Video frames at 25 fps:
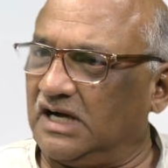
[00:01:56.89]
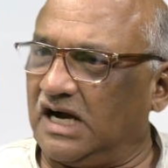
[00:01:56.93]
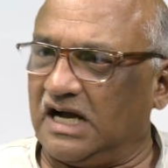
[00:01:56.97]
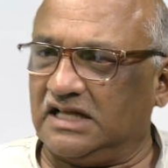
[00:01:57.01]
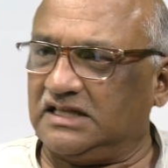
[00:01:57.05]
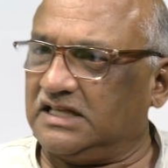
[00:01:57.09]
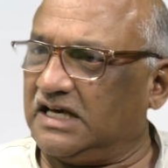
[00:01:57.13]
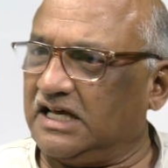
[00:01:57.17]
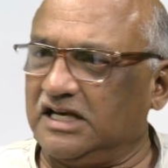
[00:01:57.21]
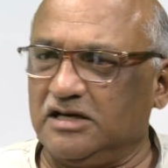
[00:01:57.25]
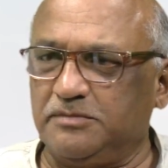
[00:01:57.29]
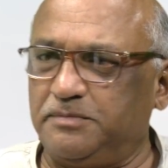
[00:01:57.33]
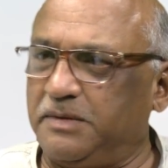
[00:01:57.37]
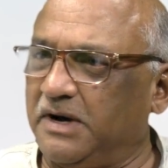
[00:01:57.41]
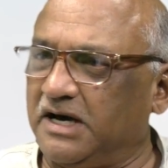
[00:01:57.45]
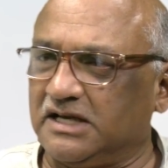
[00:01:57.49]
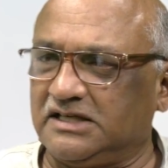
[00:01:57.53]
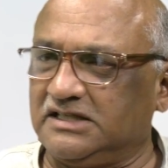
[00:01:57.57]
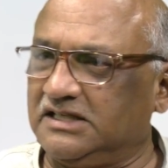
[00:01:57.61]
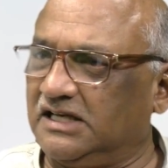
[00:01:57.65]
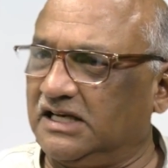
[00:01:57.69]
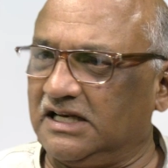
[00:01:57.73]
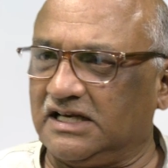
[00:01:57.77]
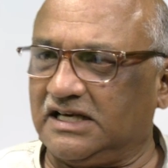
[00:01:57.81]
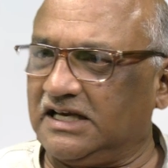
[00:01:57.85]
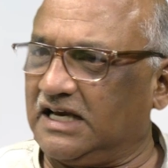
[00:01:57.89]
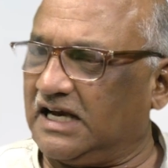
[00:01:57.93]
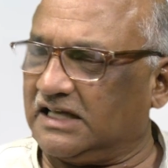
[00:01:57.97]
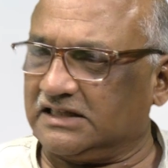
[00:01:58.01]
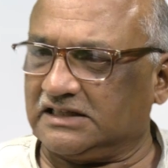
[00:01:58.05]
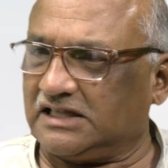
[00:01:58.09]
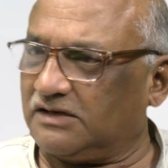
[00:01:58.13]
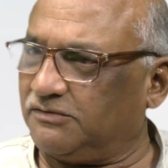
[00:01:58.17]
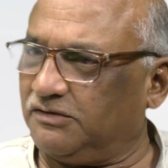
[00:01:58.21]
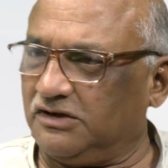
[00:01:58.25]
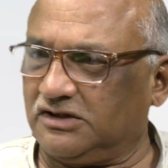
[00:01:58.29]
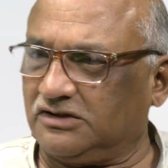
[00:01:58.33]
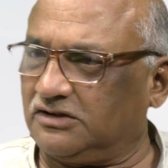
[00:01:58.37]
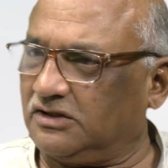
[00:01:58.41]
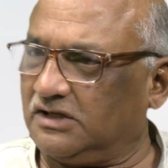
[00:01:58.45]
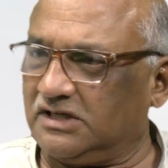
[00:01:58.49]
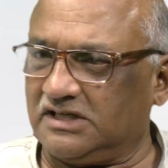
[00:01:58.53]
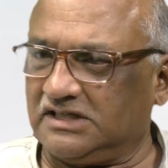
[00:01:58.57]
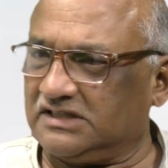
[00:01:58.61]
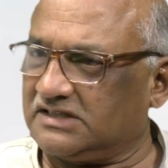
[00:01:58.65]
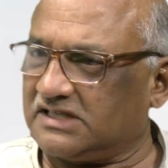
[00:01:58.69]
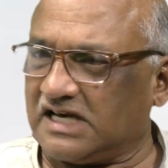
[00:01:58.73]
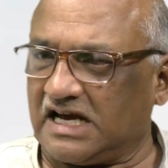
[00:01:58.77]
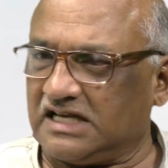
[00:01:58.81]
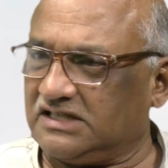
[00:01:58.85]
అది అన్ని పార్టీలకి అందరి
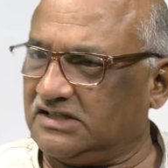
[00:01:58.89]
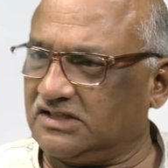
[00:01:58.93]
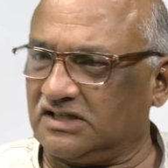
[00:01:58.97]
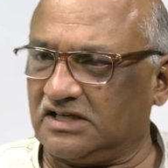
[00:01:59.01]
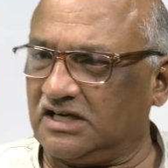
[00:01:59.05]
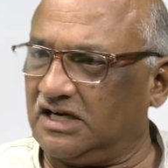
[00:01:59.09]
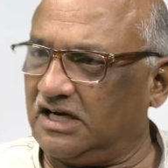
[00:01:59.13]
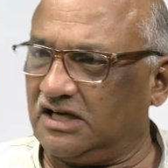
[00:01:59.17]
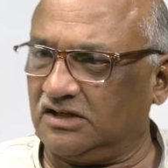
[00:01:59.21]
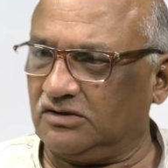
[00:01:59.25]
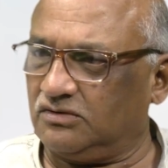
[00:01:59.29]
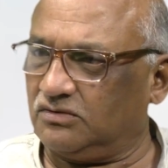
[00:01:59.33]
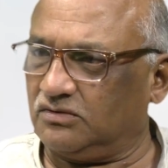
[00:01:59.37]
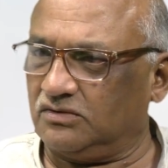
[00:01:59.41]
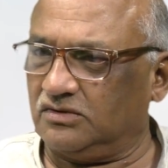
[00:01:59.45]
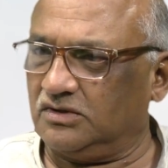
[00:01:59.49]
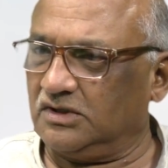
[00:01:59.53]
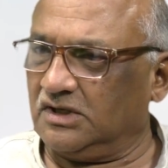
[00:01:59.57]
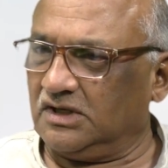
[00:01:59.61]
వ్యక్తులకి సాధ్యం కాదు